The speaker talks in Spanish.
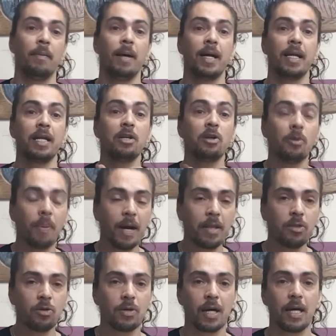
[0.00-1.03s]
va
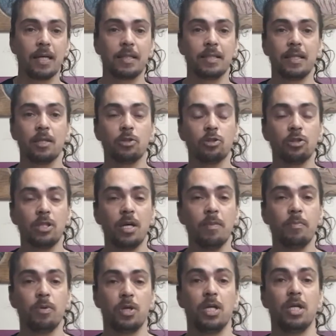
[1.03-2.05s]
renovando cada cierto
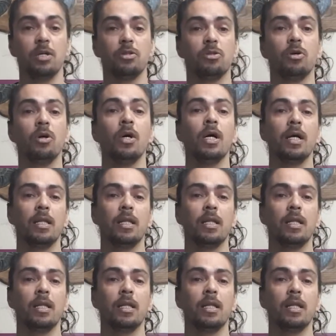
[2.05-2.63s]
tiempo y esto